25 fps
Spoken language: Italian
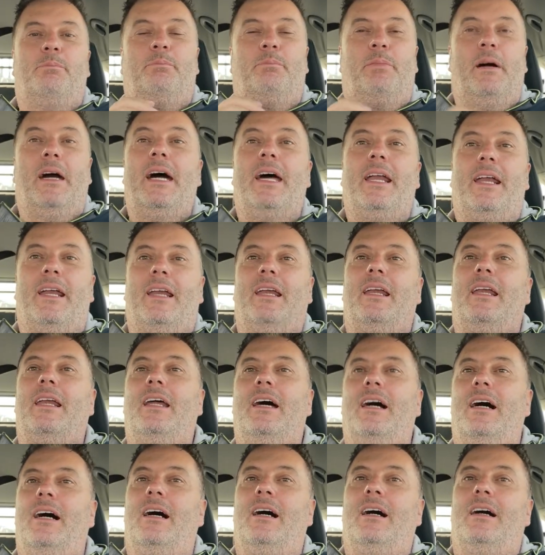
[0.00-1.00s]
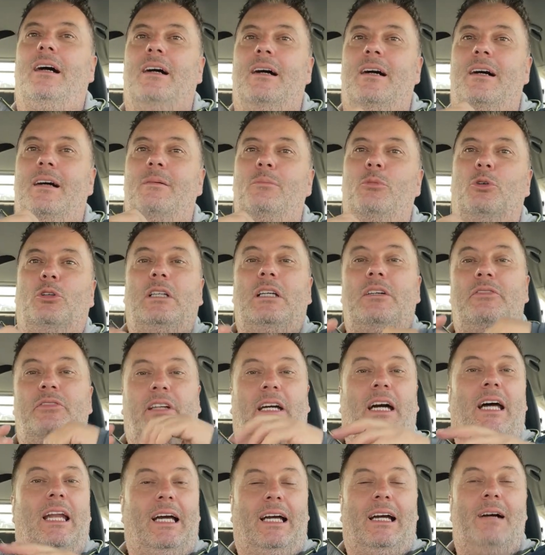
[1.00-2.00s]
per la
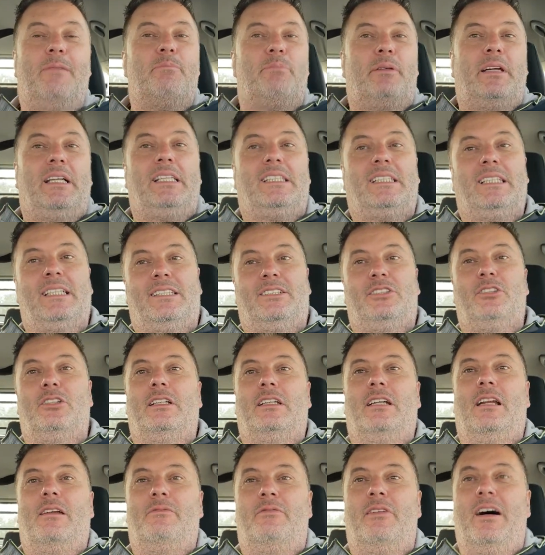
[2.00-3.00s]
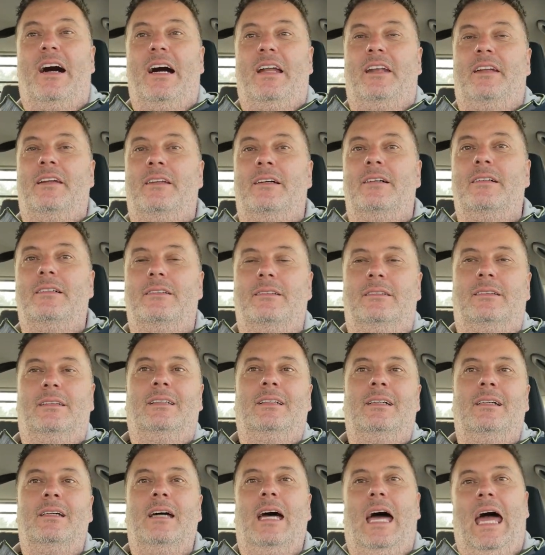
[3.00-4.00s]
modifica alla camperizzazione del van
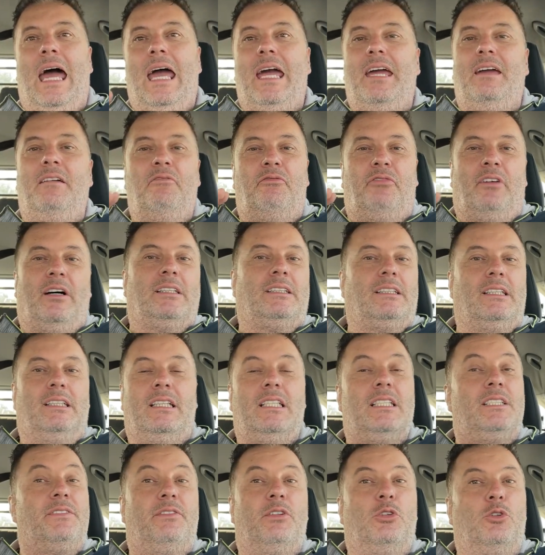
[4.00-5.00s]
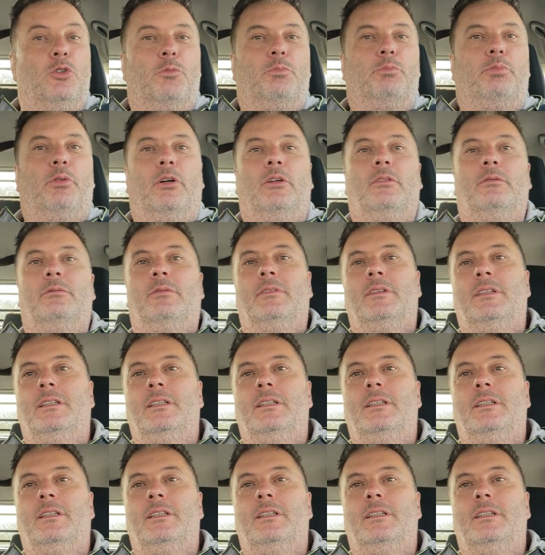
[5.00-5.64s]
è in fase di sviluppo.